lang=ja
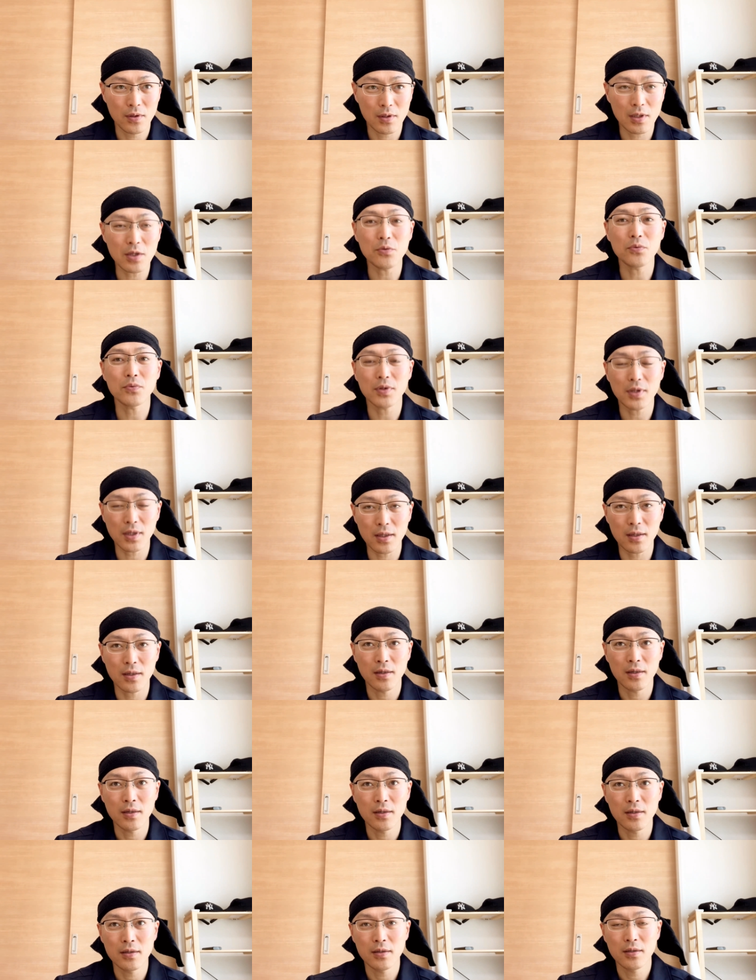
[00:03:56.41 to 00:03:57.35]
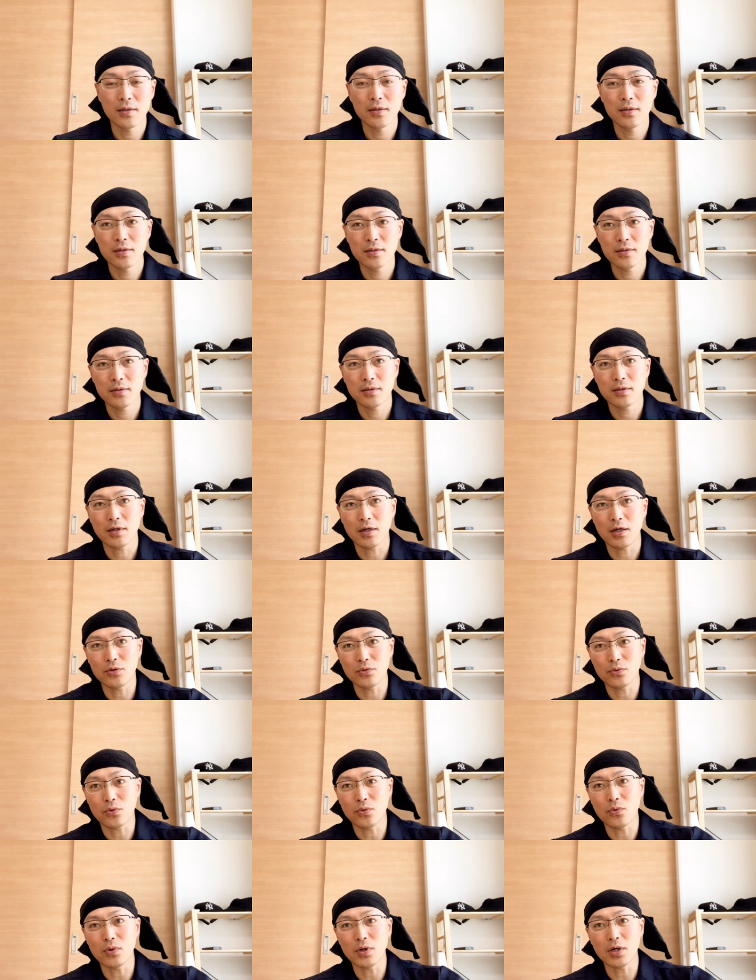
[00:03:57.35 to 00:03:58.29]
なのであ
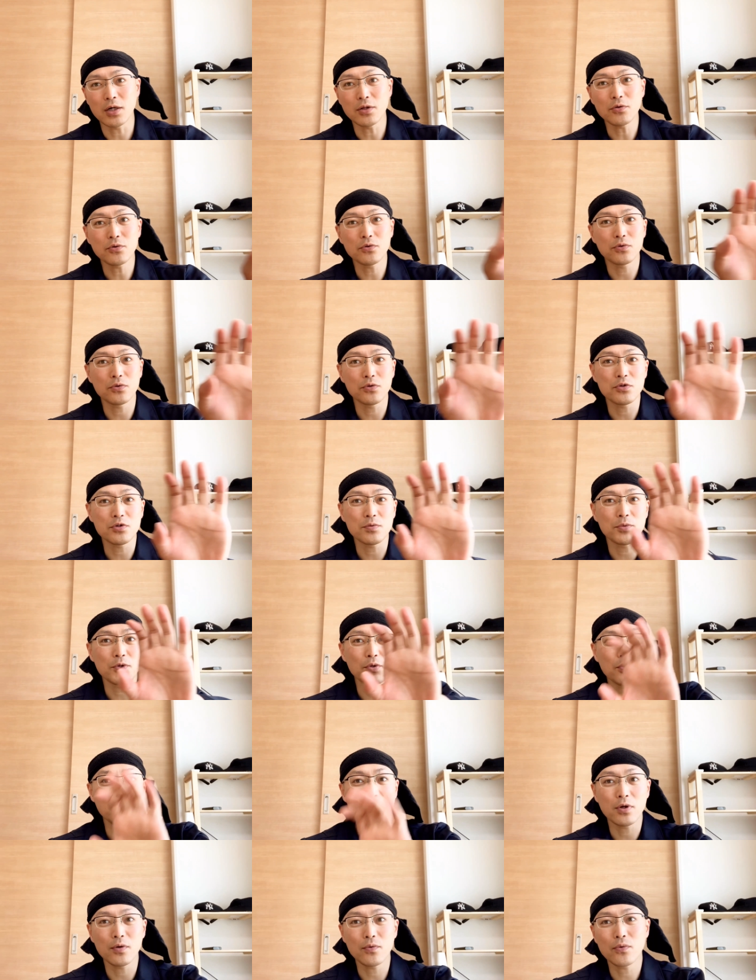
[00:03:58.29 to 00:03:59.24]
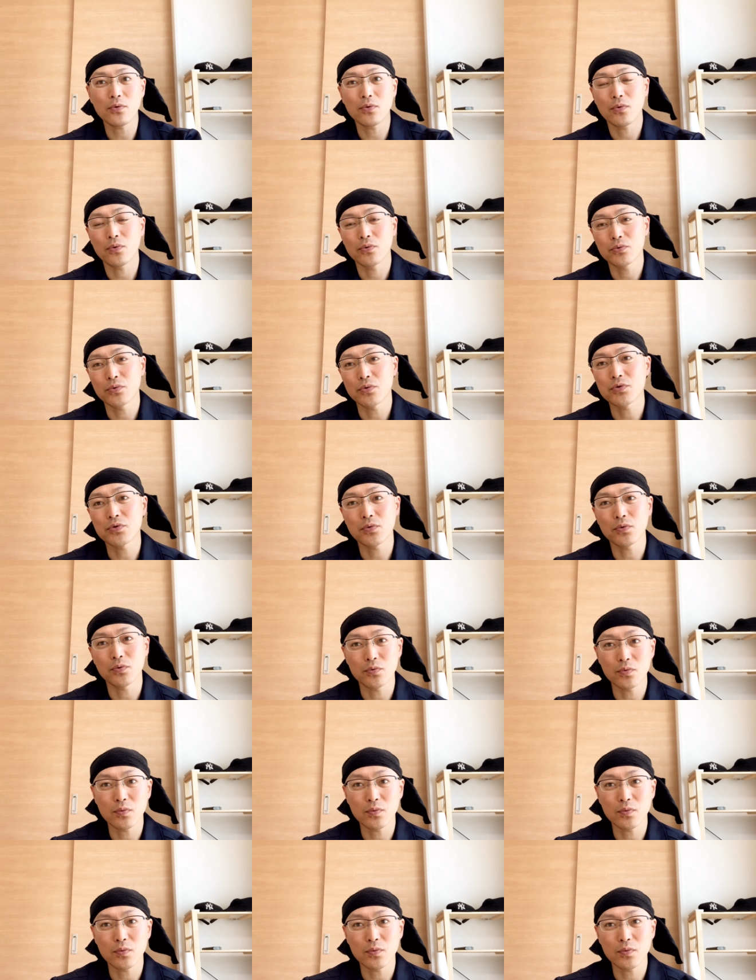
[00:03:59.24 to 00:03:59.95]
の今回の黒ずみ汚れを落とすこ